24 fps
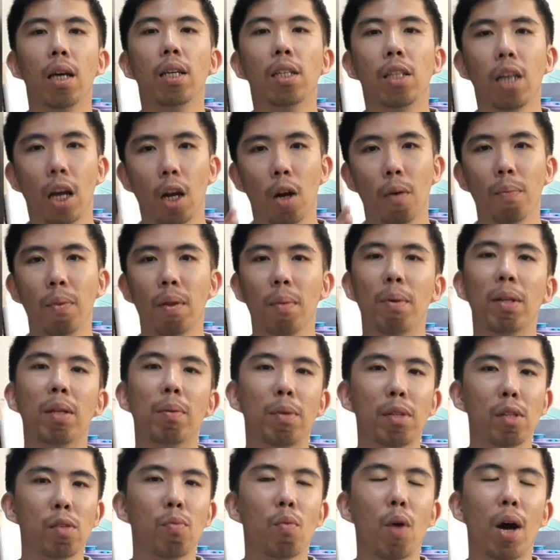Shalom
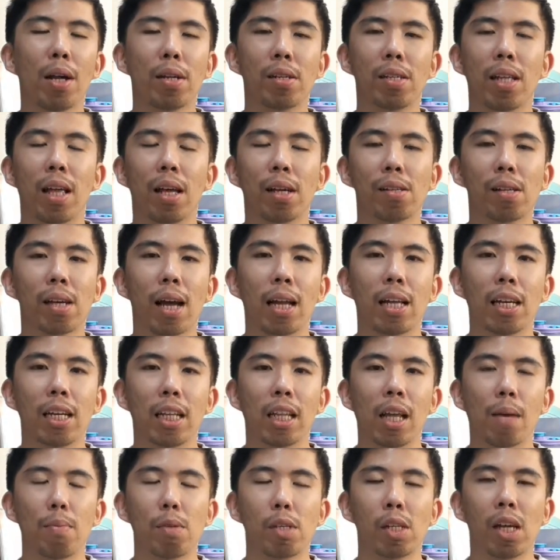teman-teman semua, senang sekali
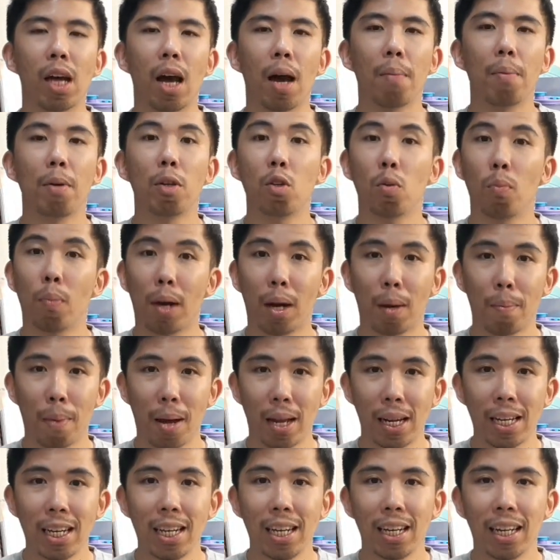kita bisa berjumpa
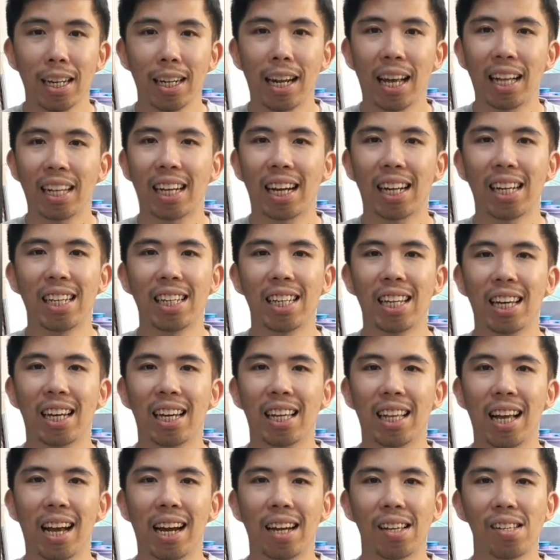kembali dan kali ini
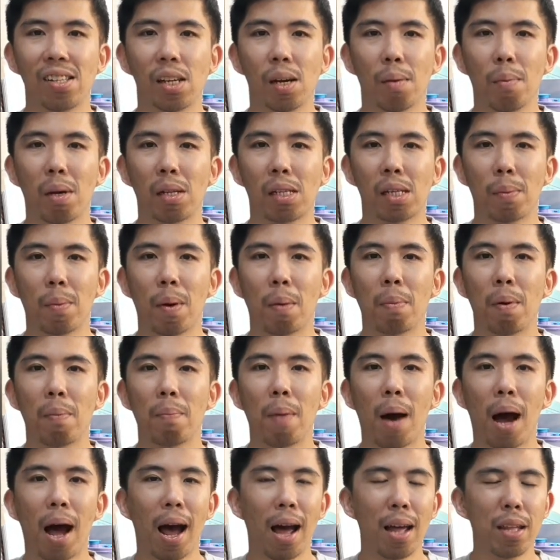kita akan sama-sama
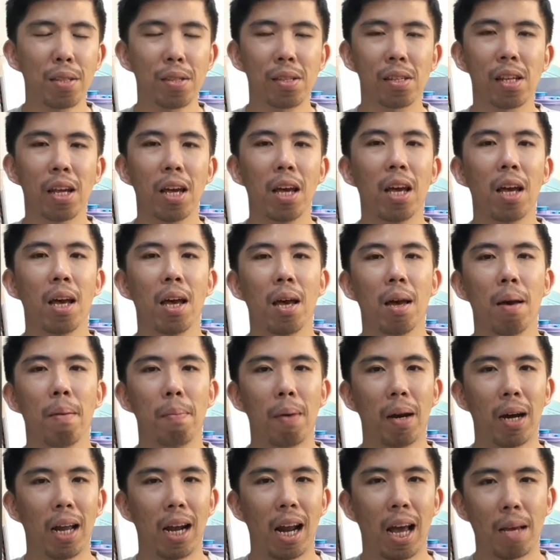membahas
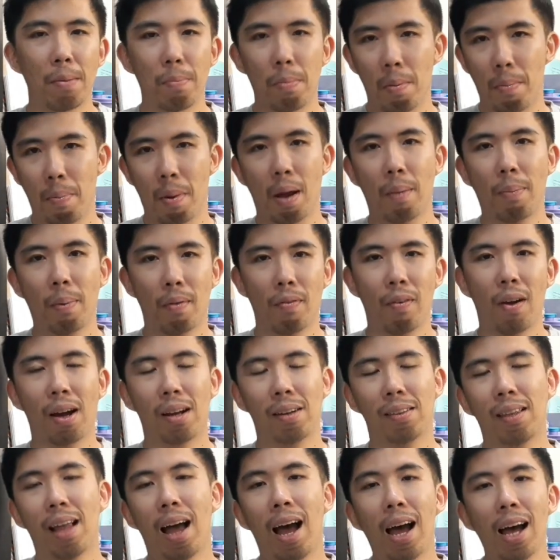mengenai beberapa
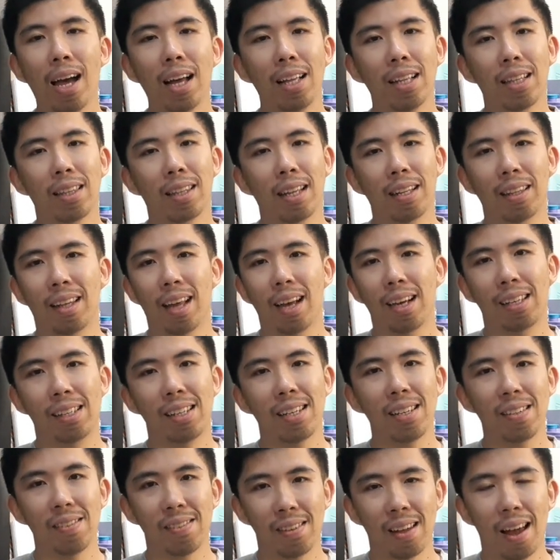fakta tentang
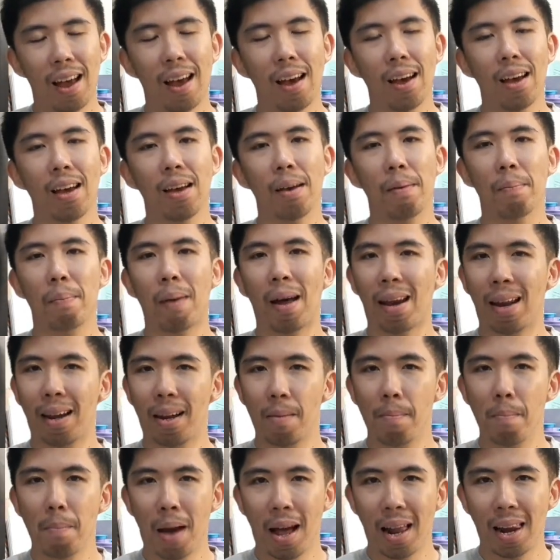kisah para
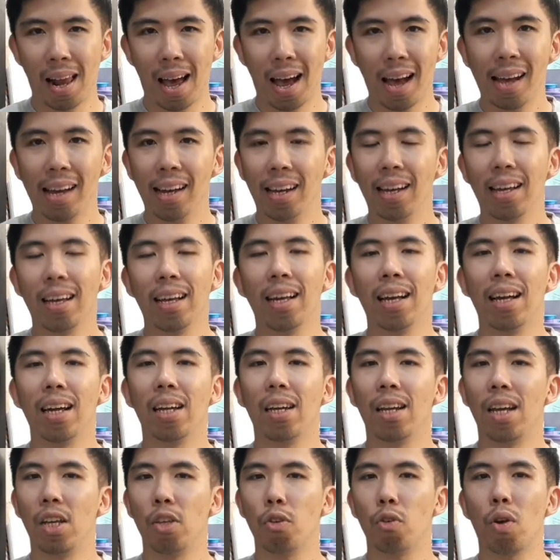gembala
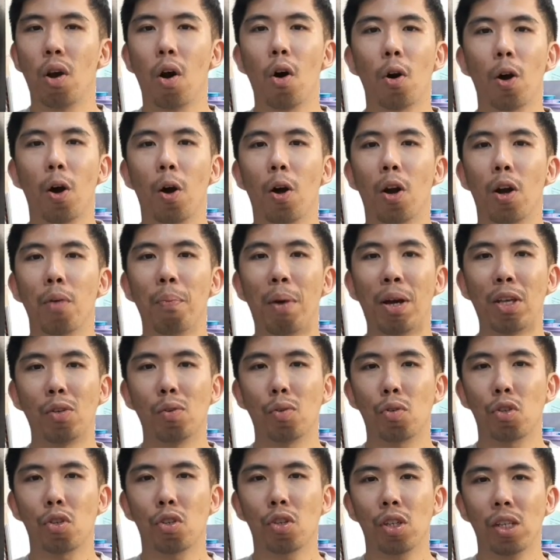dan juga orang-orang
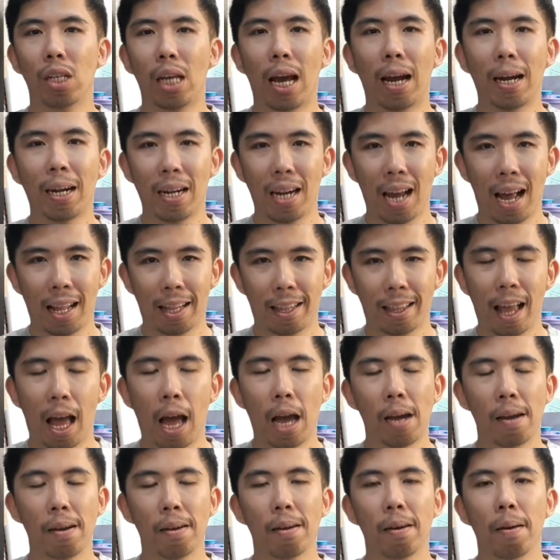majus yang
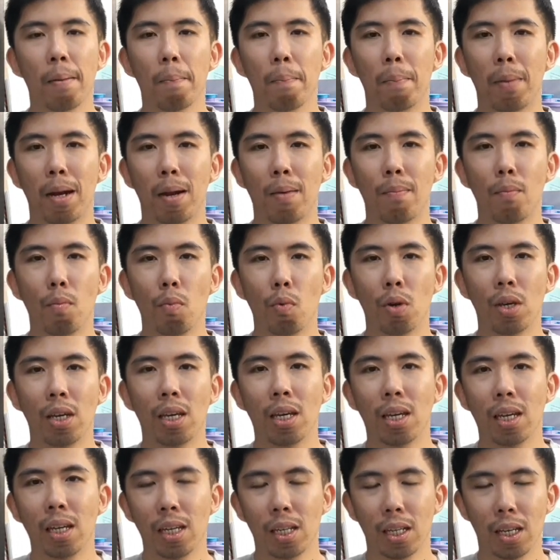datang
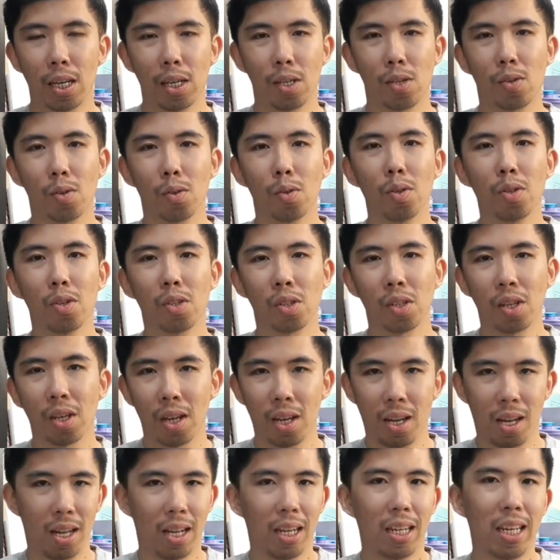menemui Yesus
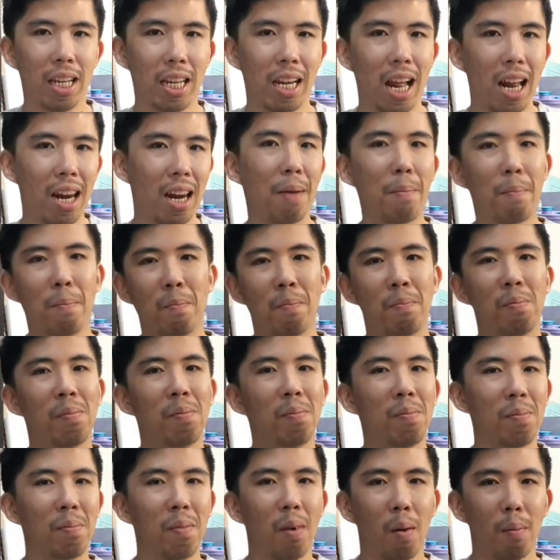di dalam
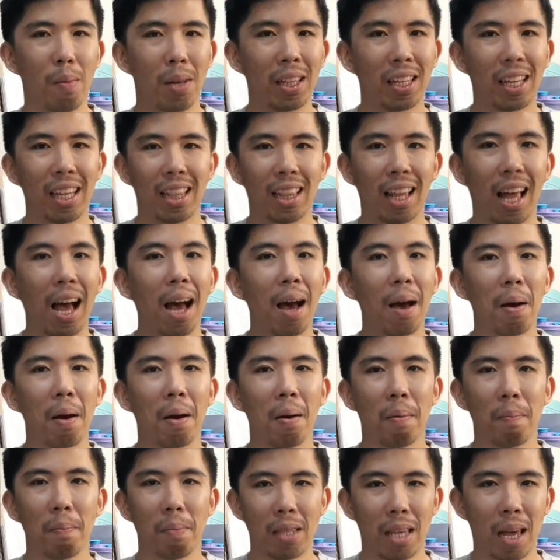momen kita
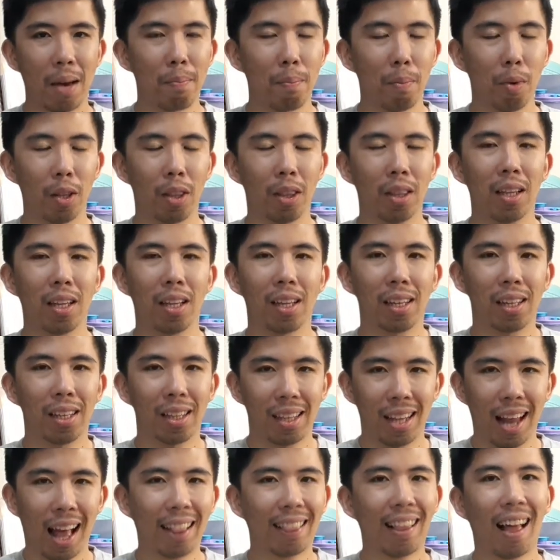menyambut
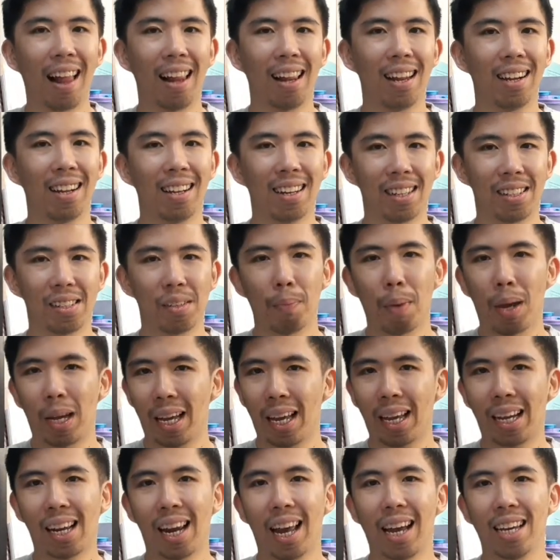Natal
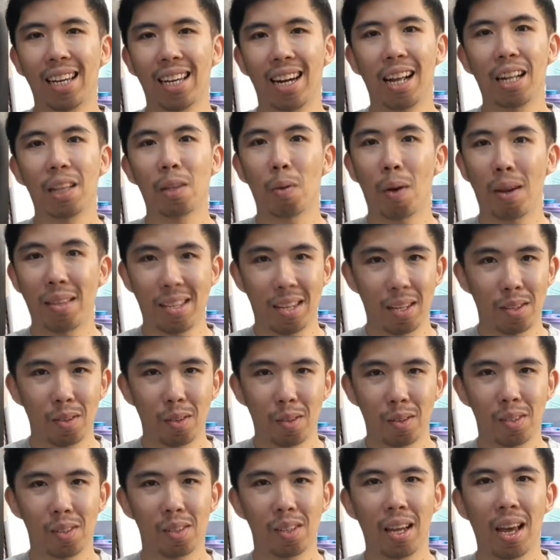sebagai kelahiran Tuhan
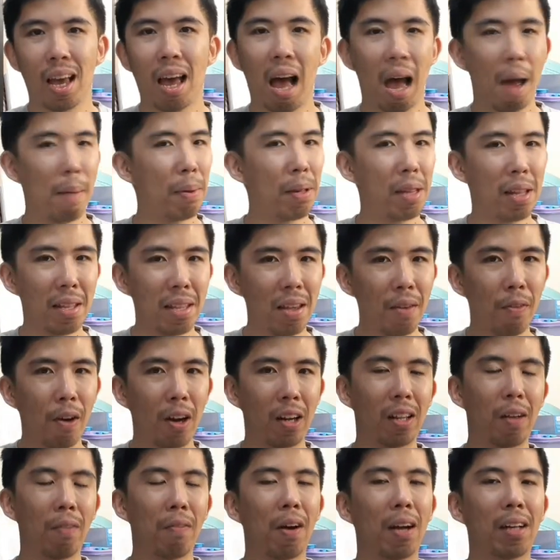Yesus. Apa saja
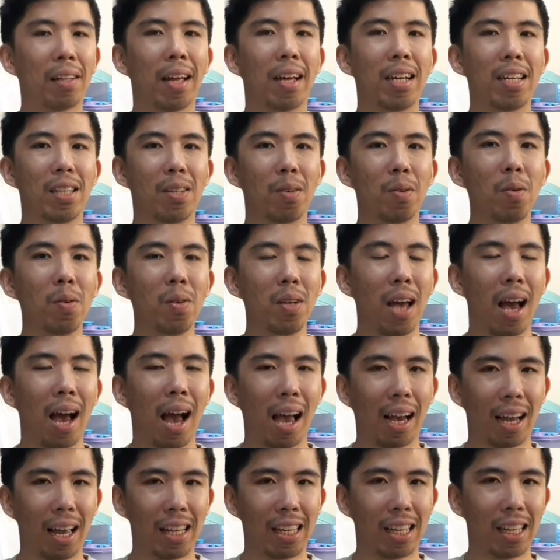fakta-fakta itu yang
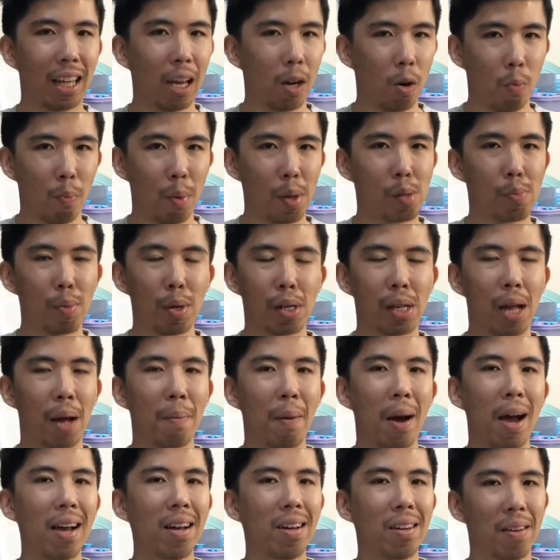akan kita kupas
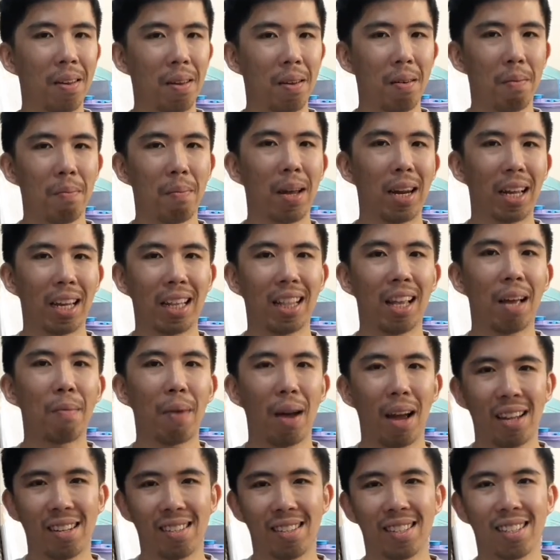bersama? Mari kita
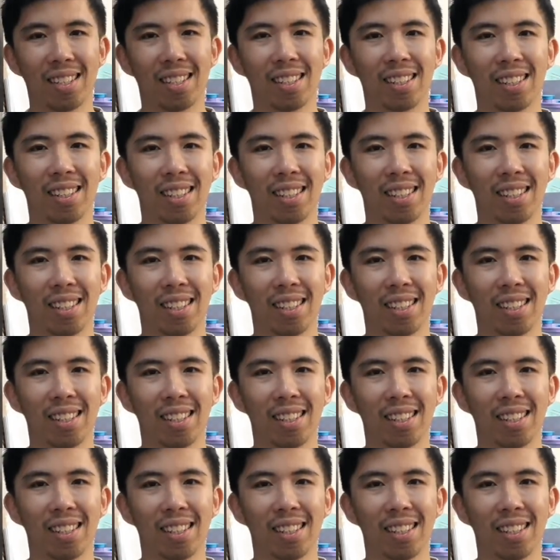bahas.